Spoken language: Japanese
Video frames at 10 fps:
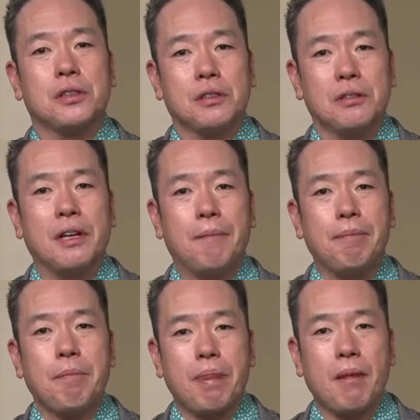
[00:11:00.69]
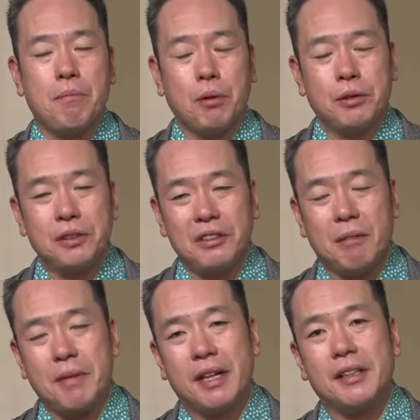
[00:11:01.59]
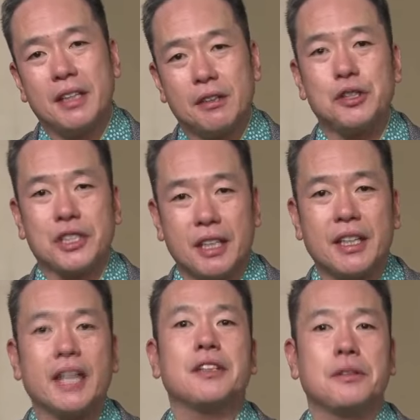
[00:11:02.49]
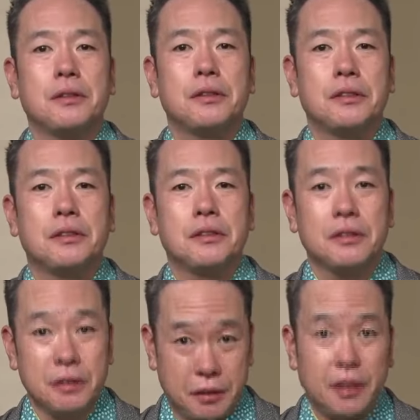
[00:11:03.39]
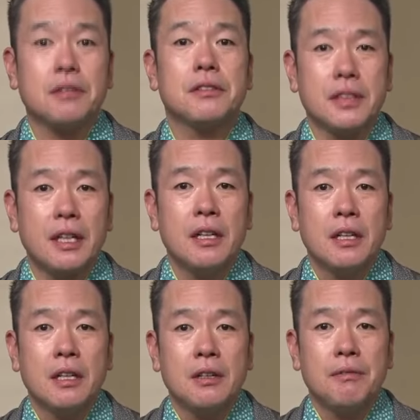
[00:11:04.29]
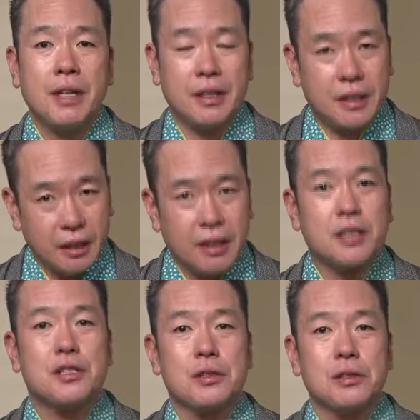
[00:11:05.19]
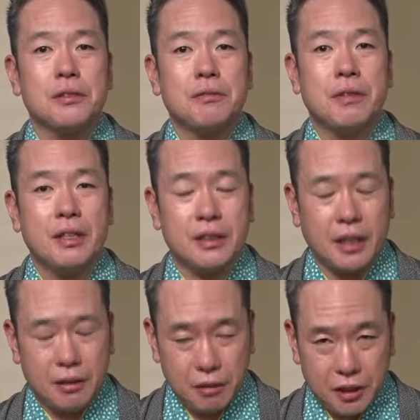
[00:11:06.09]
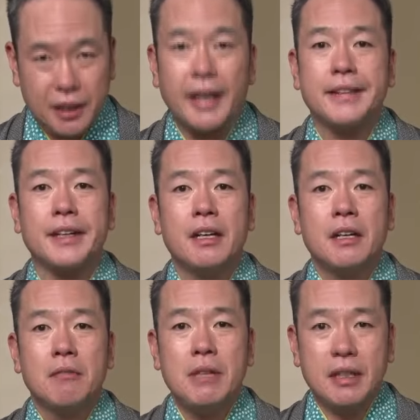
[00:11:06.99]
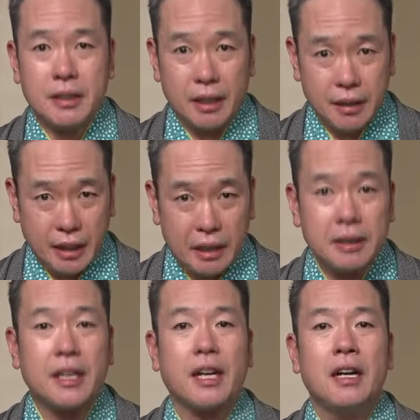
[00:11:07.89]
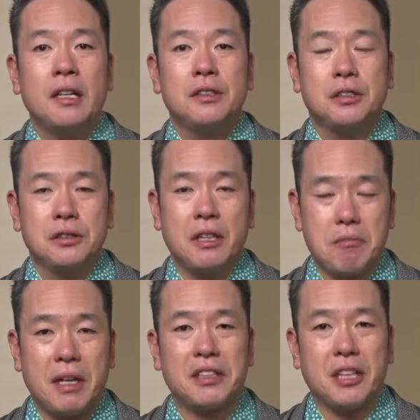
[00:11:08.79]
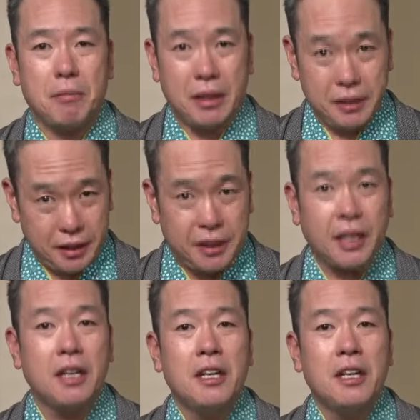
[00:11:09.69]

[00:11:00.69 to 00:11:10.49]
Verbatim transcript: てんのが僕にはメンタルしかないと言ってるんですねメンタルが強いメンタルを鍛えたメンタルがあるから10年前とはまるで違う